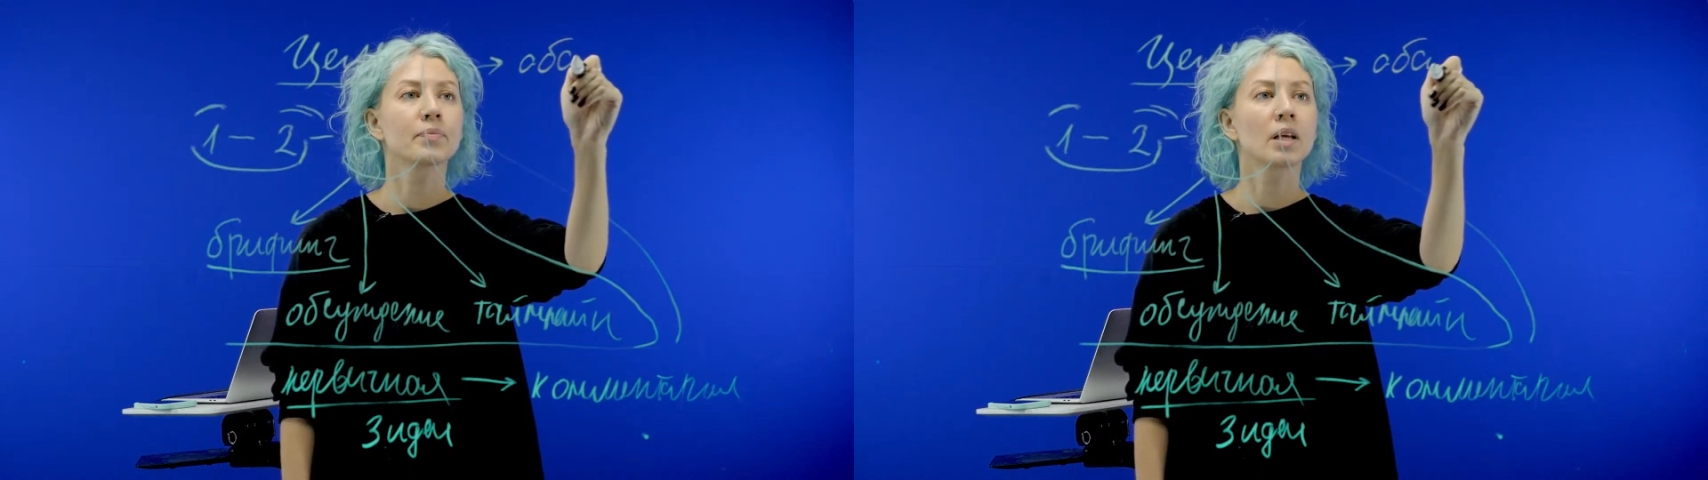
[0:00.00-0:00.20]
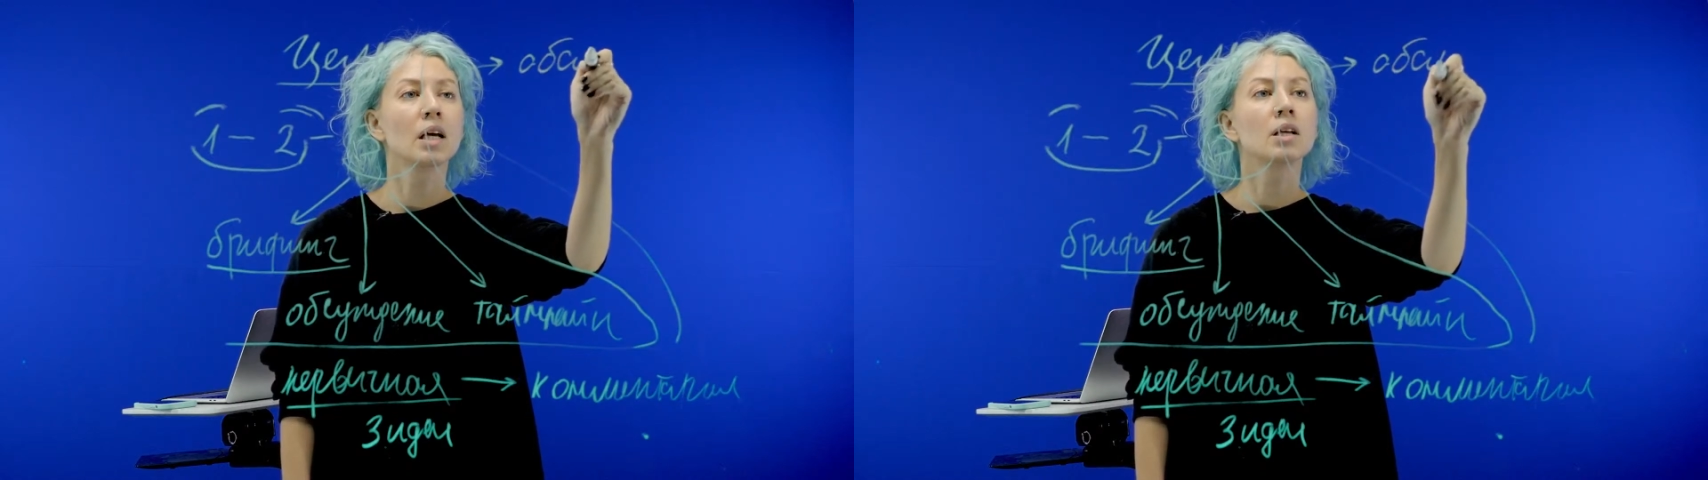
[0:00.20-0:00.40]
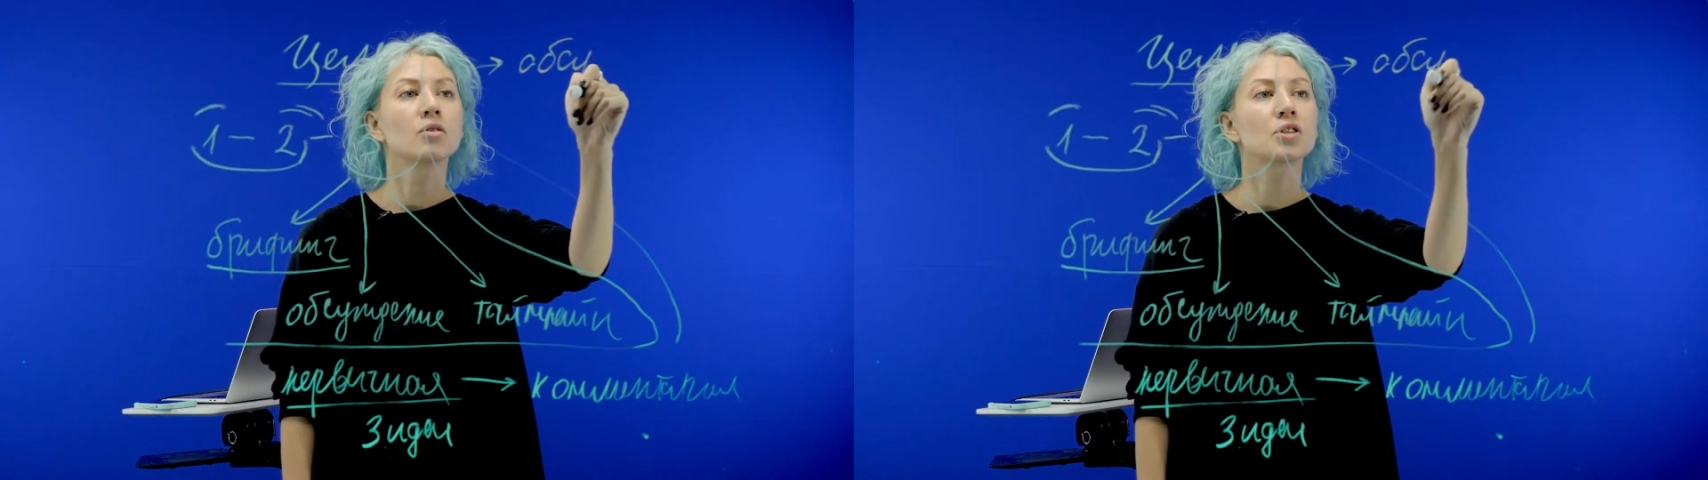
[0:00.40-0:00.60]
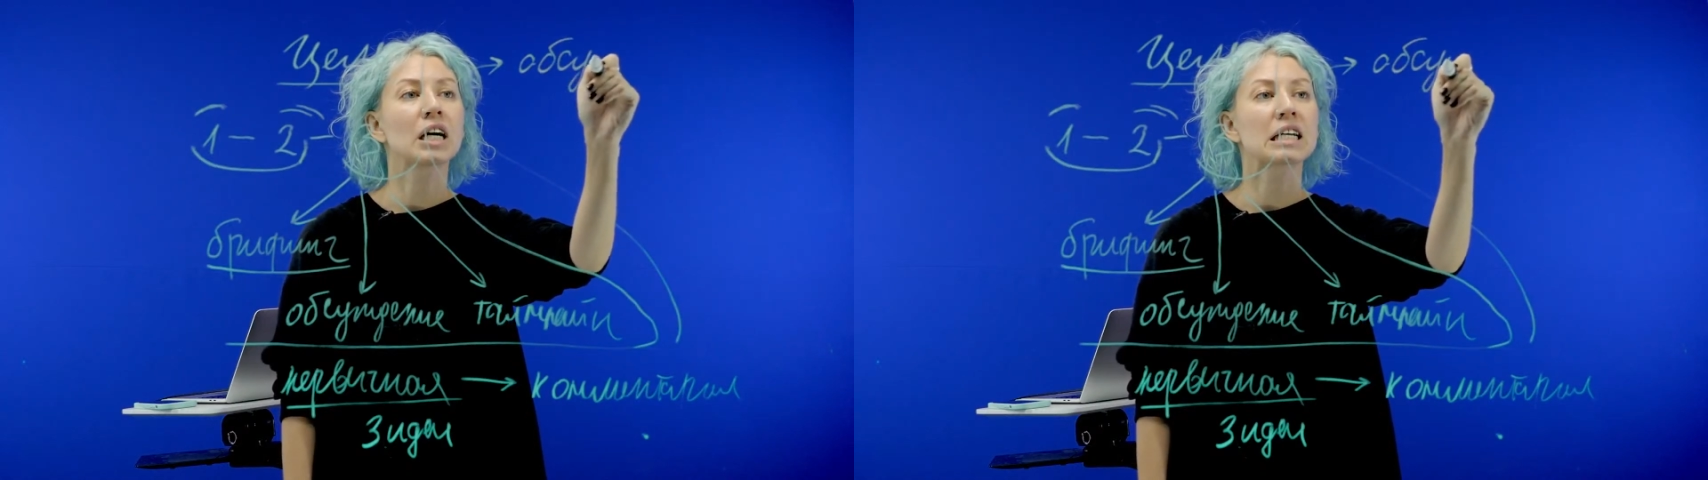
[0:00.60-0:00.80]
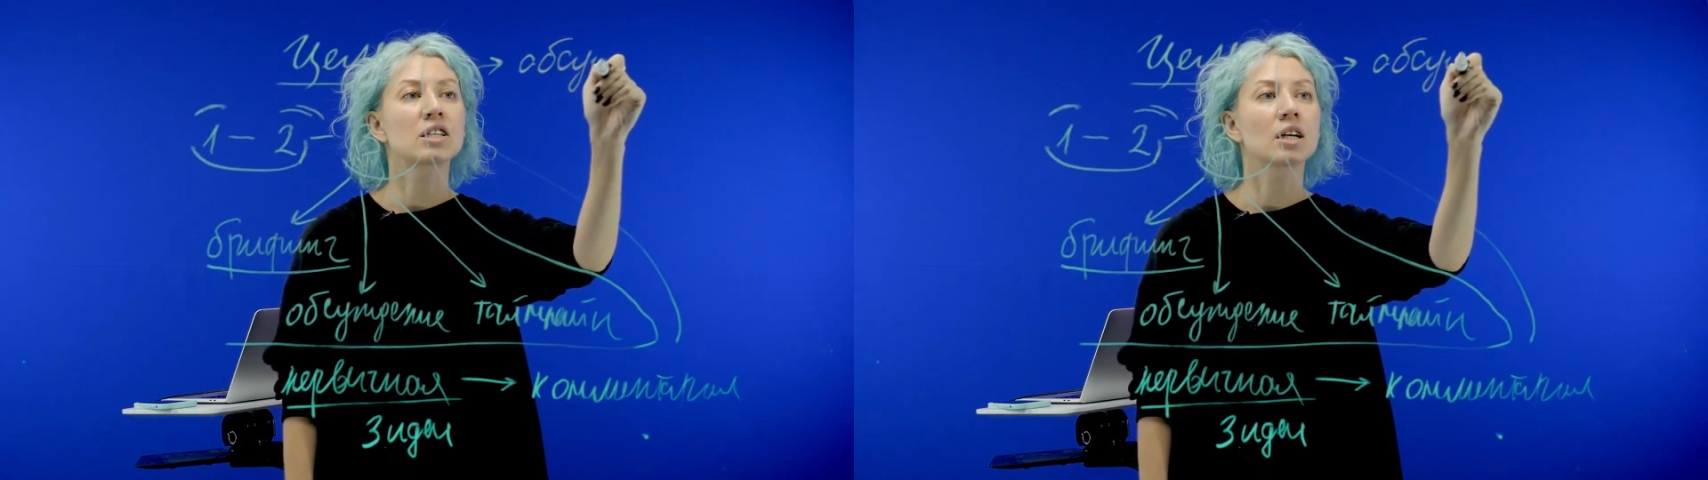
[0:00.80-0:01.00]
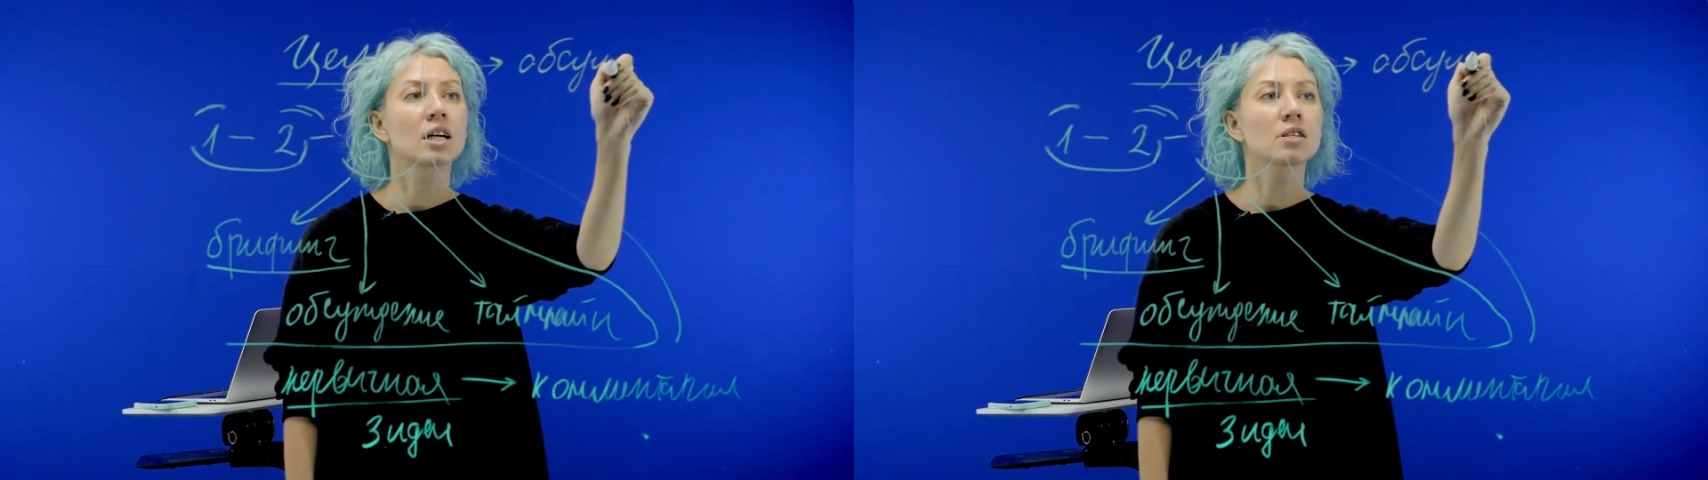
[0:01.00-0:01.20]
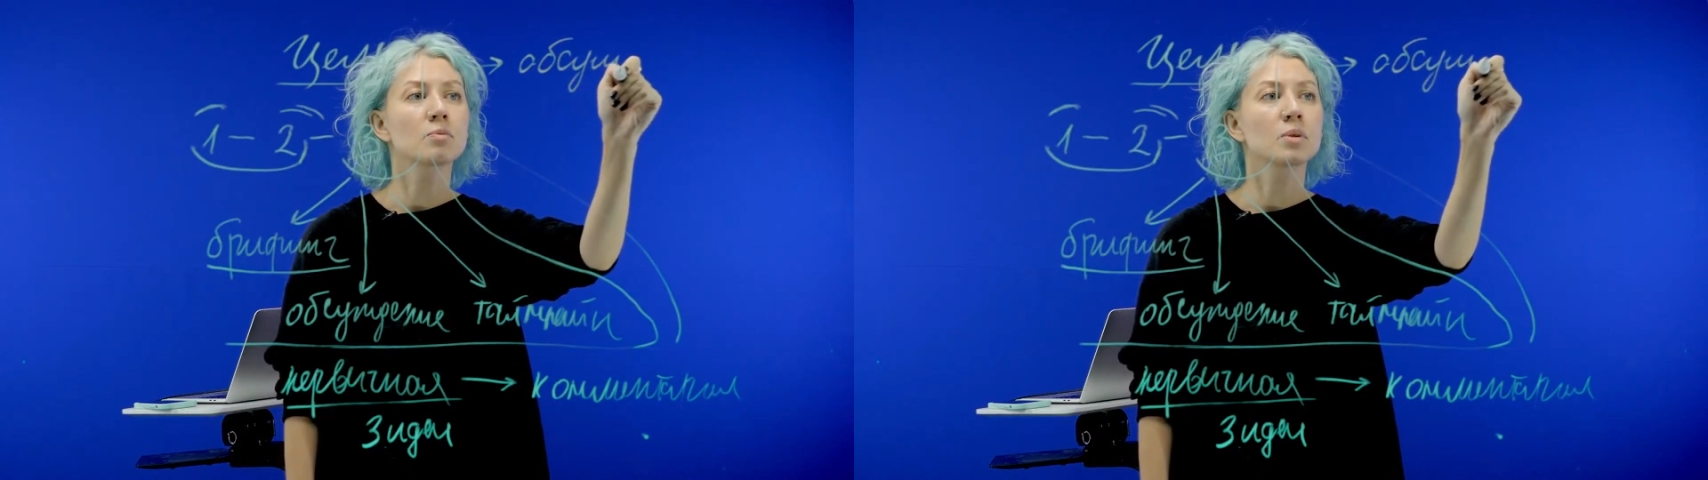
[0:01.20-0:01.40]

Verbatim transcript: То есть каждый раз